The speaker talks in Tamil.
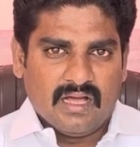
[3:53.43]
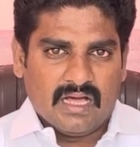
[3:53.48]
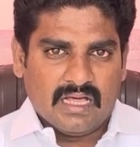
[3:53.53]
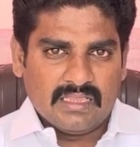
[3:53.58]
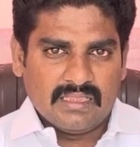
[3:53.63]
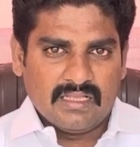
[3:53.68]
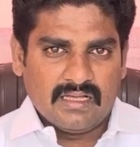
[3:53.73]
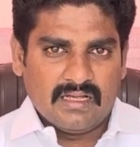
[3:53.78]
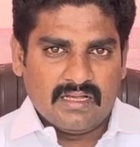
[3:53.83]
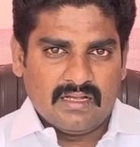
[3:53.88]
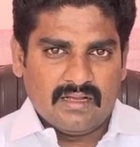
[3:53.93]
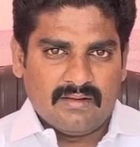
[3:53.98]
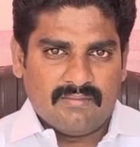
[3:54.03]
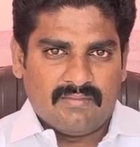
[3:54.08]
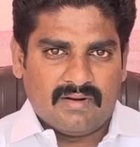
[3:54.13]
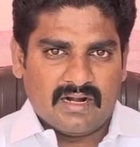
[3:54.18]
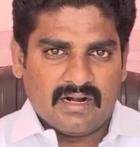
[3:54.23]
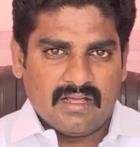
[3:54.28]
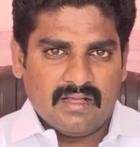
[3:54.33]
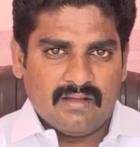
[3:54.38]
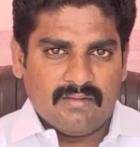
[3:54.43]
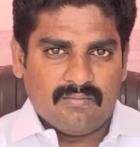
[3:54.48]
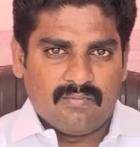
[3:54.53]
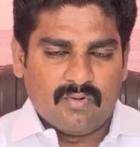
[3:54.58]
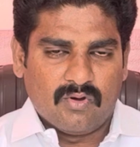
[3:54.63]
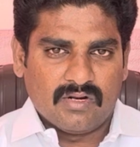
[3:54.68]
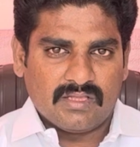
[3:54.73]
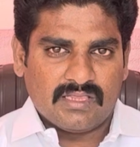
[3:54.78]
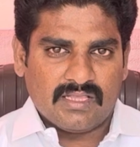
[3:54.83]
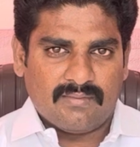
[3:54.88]
அந்த மன
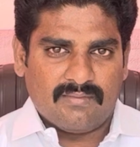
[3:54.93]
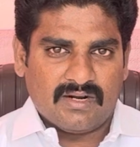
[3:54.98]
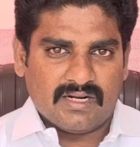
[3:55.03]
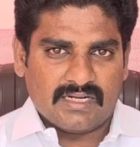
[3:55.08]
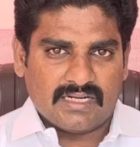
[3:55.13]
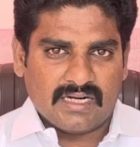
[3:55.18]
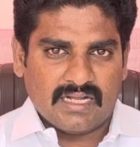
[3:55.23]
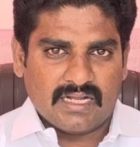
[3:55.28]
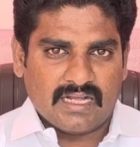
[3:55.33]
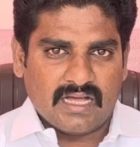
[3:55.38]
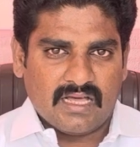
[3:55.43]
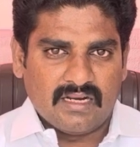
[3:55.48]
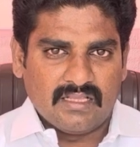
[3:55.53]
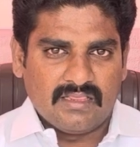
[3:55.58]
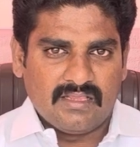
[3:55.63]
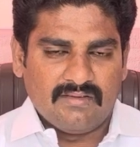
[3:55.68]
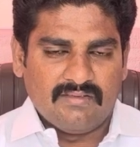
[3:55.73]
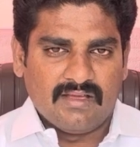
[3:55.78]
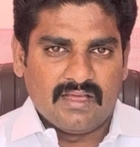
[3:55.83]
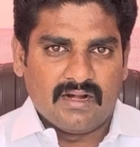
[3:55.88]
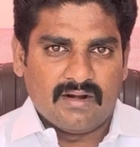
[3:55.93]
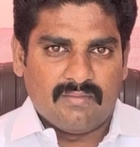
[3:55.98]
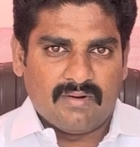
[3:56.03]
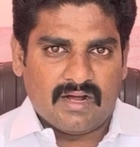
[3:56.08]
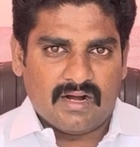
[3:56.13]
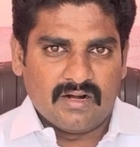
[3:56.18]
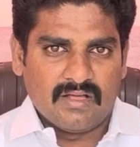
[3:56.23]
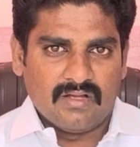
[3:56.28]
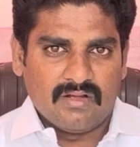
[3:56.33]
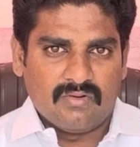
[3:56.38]
பொருத்தமற்ற கருத்து
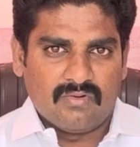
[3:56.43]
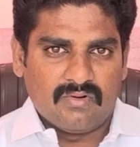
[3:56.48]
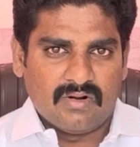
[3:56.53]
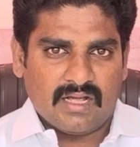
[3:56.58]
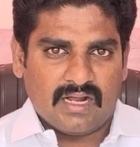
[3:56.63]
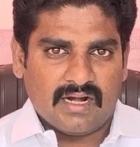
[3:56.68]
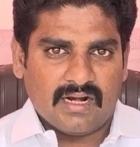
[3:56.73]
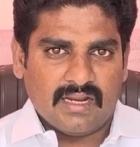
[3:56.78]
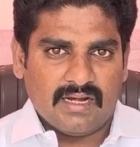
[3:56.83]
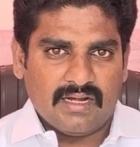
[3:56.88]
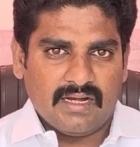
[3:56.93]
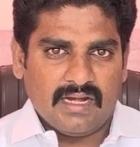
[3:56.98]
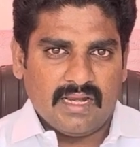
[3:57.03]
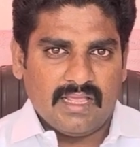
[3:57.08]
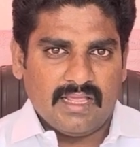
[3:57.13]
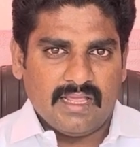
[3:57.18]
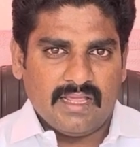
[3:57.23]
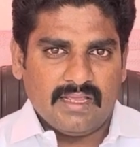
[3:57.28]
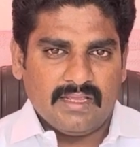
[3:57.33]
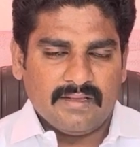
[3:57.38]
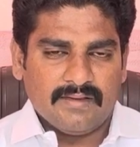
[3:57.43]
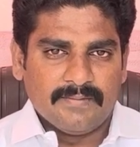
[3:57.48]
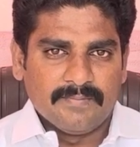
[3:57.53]
வேறுபாடு உண்டான நிலையை